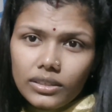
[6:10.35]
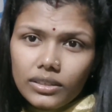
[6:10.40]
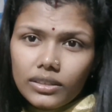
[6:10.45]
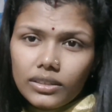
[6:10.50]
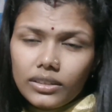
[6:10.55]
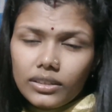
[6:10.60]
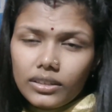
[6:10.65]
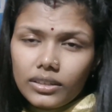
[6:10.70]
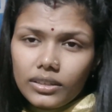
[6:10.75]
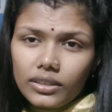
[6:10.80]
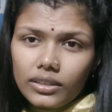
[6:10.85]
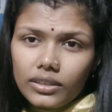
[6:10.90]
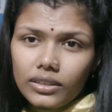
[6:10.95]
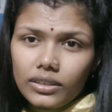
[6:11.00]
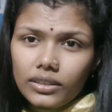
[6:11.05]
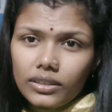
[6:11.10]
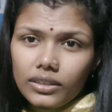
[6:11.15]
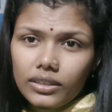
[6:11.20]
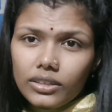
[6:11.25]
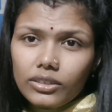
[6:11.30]
বন্ধ হয়ে যাবে
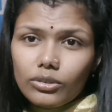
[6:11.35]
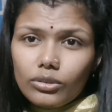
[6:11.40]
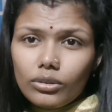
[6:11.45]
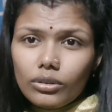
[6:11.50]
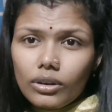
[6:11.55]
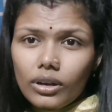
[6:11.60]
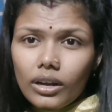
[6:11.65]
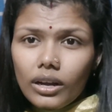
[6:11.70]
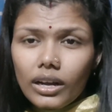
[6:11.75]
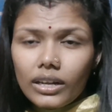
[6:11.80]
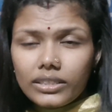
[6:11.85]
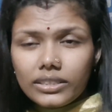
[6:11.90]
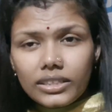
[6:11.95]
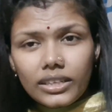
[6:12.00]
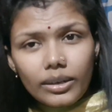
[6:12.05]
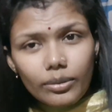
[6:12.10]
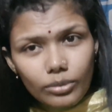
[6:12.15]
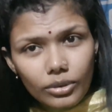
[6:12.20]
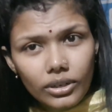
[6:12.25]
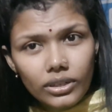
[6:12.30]
বা এক মাস দু
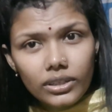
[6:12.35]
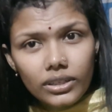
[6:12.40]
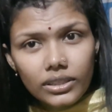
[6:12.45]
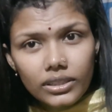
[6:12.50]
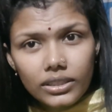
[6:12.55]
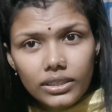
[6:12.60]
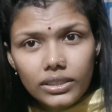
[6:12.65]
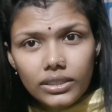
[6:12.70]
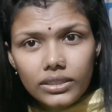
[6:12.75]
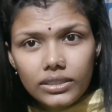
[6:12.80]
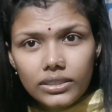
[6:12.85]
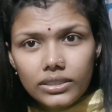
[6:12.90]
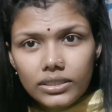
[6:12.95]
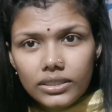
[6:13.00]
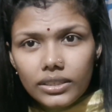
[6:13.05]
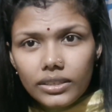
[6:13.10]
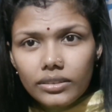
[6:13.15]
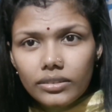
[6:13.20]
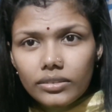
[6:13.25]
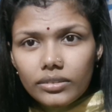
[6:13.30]
মাস বাদে বন্ধ হয়ে
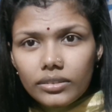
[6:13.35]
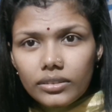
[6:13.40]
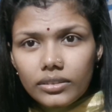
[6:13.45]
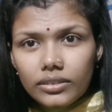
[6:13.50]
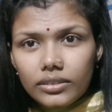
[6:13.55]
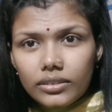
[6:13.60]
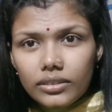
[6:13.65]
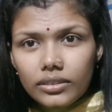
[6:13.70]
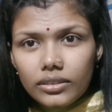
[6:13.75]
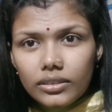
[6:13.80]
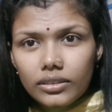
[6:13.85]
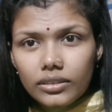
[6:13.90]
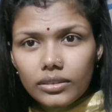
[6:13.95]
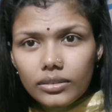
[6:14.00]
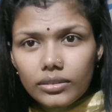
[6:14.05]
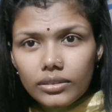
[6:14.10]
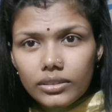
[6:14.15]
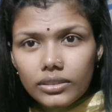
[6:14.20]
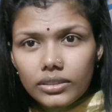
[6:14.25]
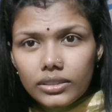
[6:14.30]
যাবে এমনিতেই আমার
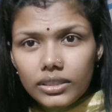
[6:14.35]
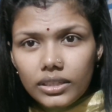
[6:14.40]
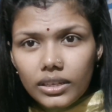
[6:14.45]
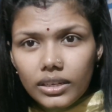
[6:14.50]
বাড়ির লোক